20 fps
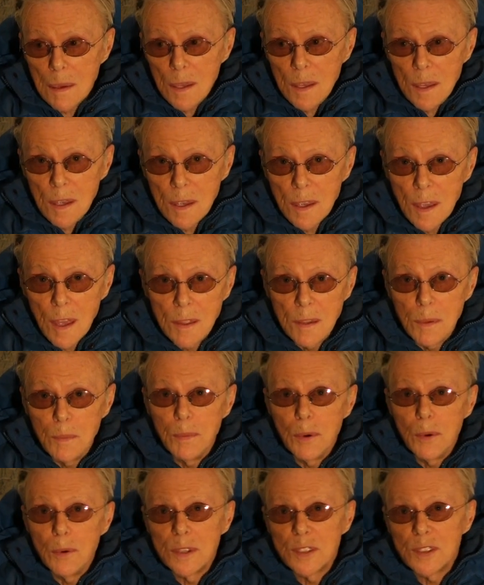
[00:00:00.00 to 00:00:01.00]
I kiedy
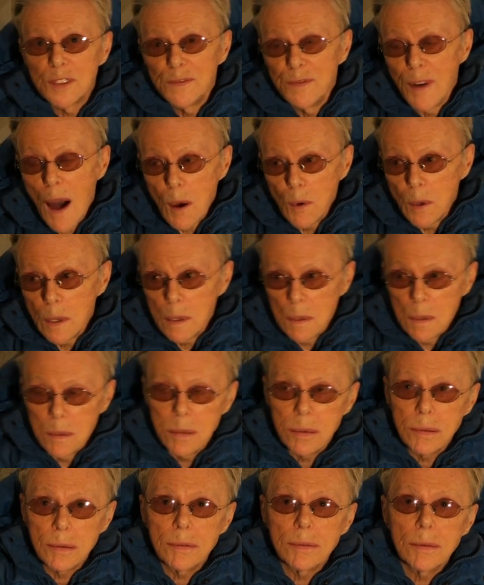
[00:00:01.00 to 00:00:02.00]
były zwały
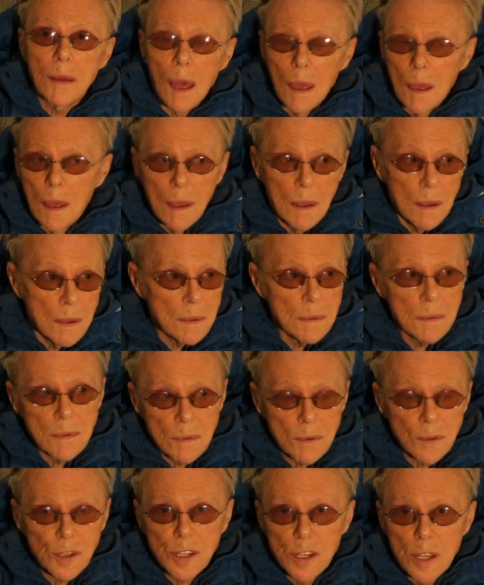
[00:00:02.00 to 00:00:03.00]

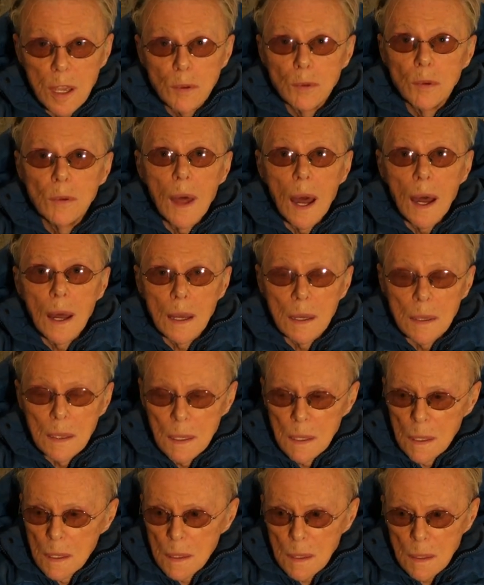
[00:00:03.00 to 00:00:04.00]
śniegu na,
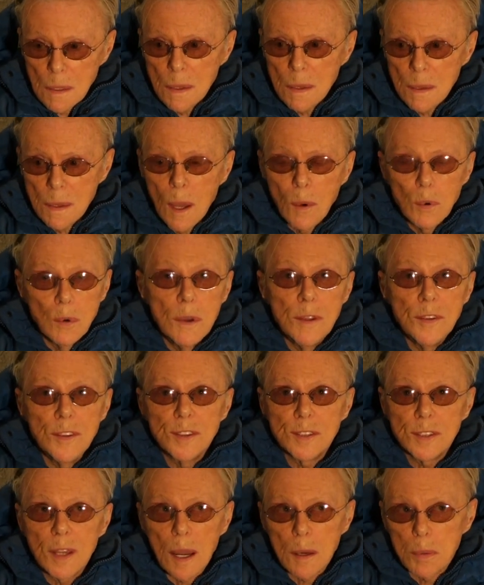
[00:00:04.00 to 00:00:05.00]
na
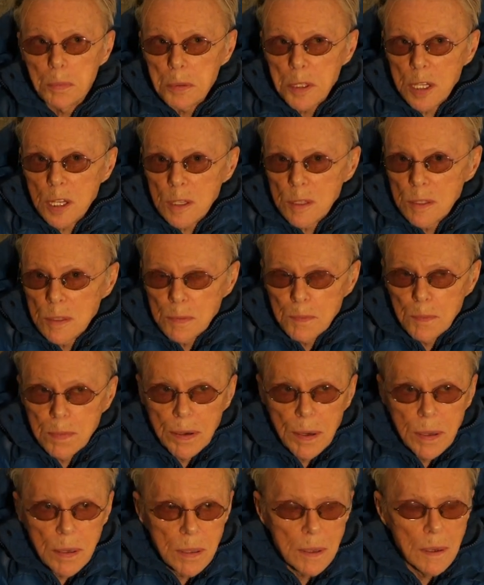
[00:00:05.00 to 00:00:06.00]
ulicach przez
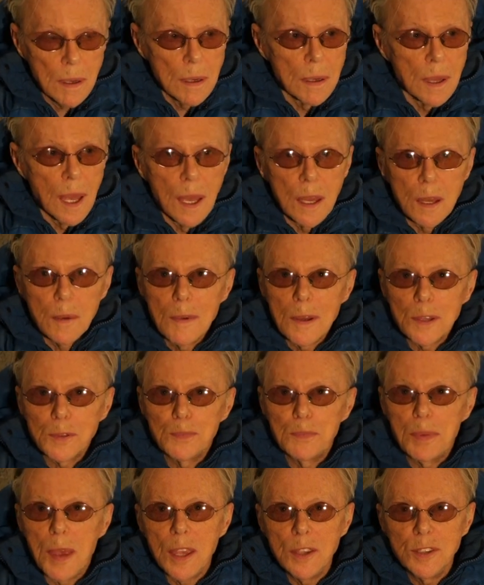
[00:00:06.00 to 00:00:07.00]
o, chyba z
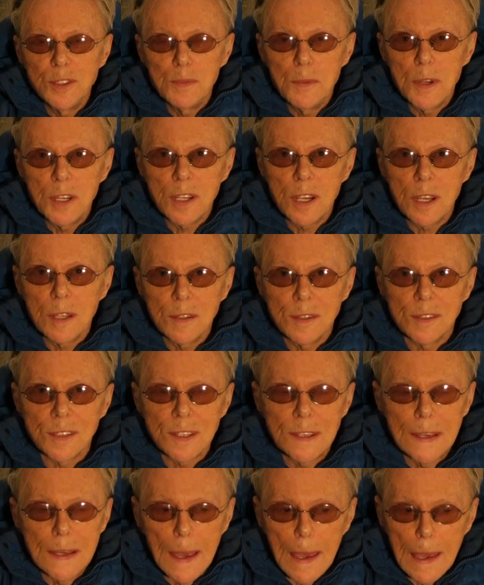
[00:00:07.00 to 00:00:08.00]
pięć
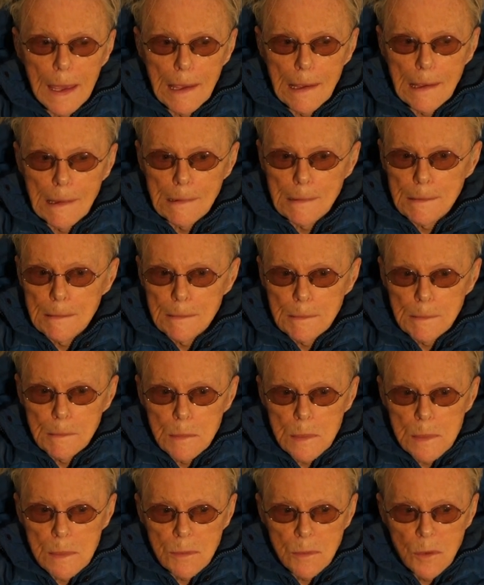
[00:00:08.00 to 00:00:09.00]
miesięcy.
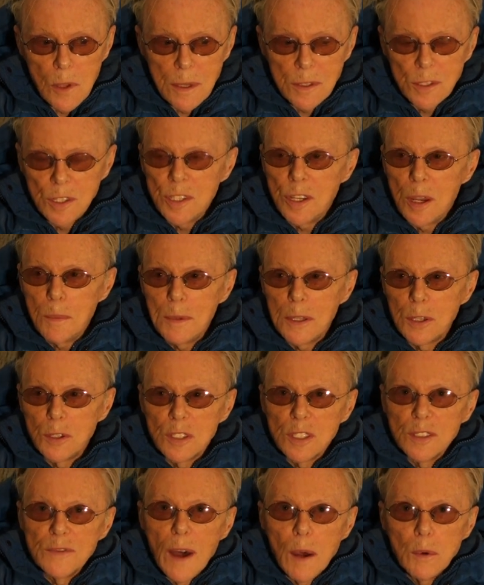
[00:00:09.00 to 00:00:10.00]
No a dzisiaj
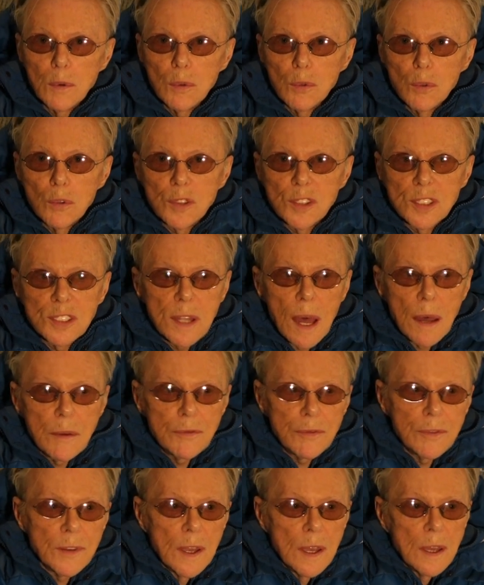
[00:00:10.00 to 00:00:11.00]
będą zwały
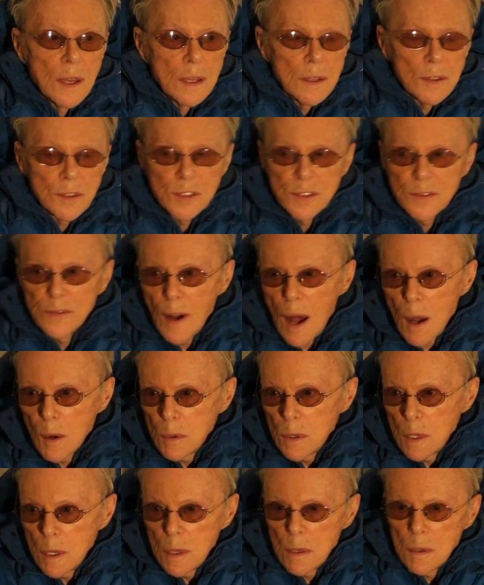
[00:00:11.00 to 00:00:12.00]
ustaw,
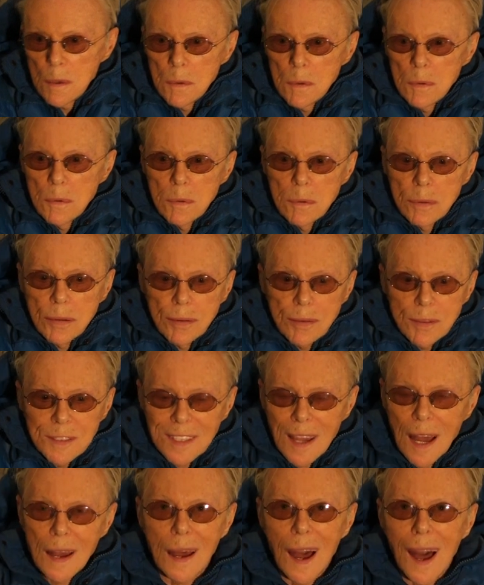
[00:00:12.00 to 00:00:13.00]
zwały
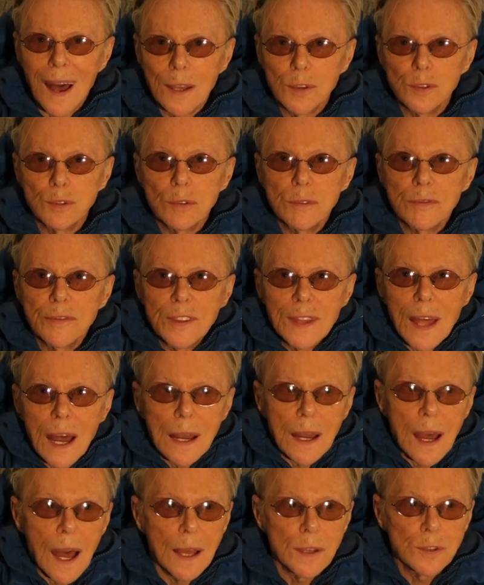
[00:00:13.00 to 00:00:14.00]
zakazów,
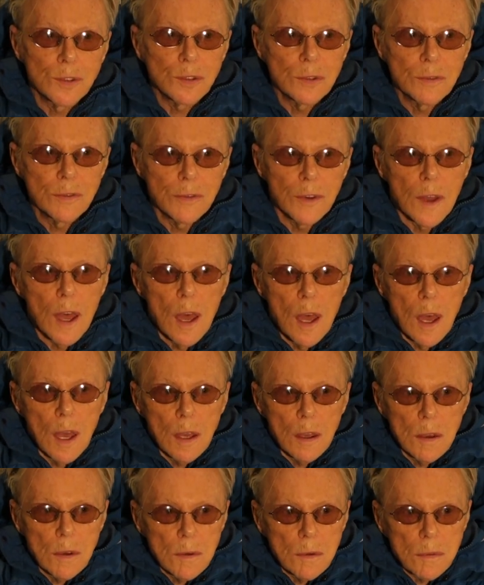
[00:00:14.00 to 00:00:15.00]
nakazów,
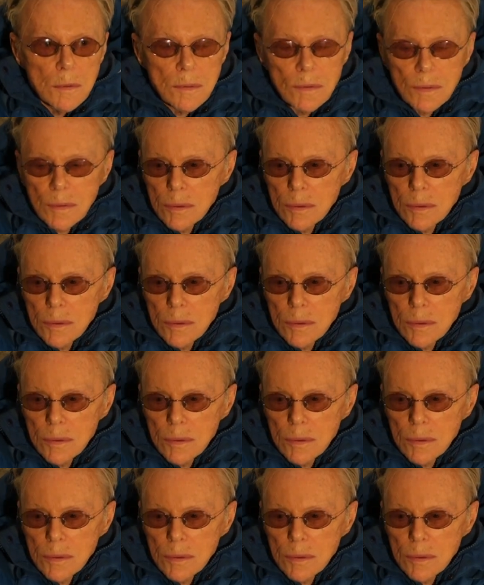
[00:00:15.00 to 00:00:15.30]
y,